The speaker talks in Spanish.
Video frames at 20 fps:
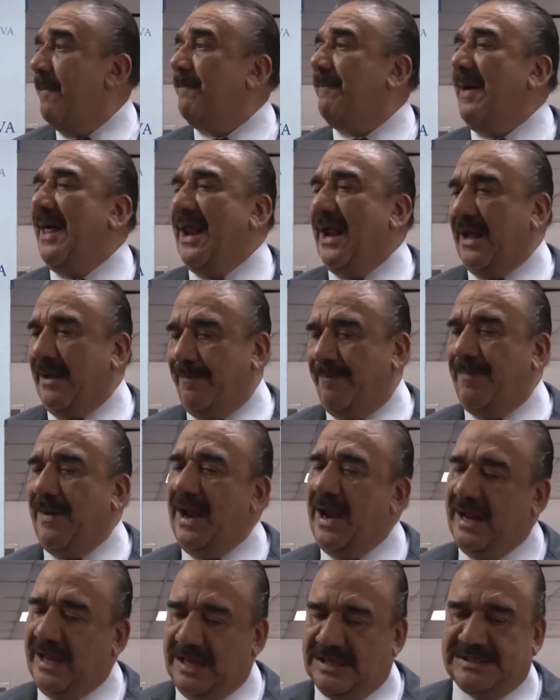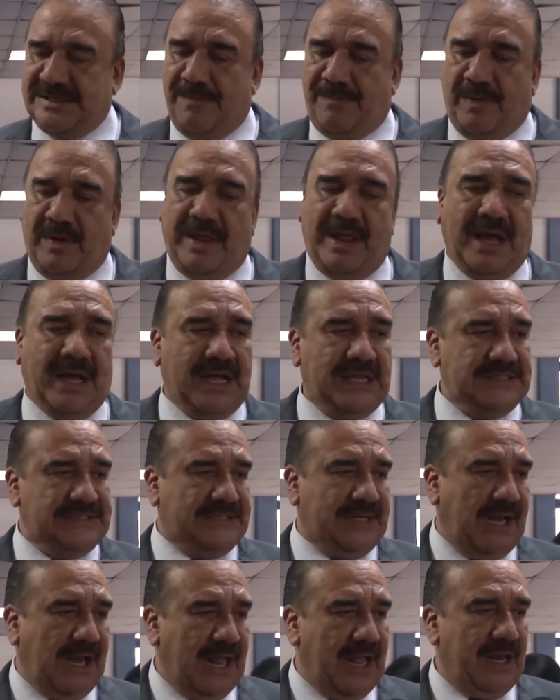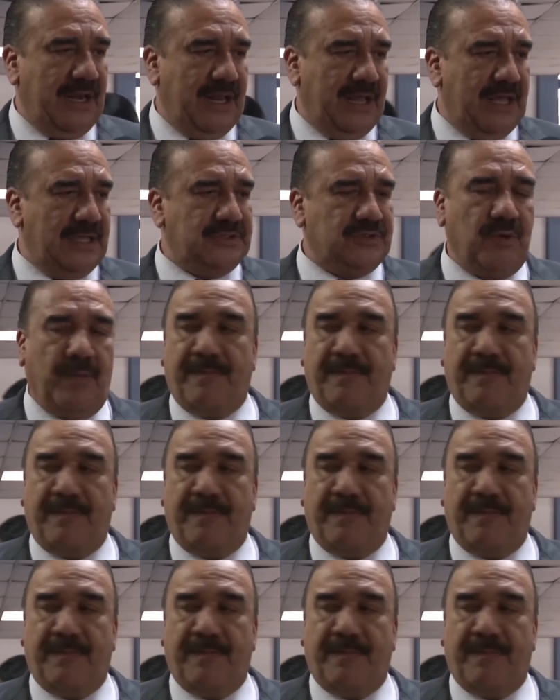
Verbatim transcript: para, para que se pueda cancelar esos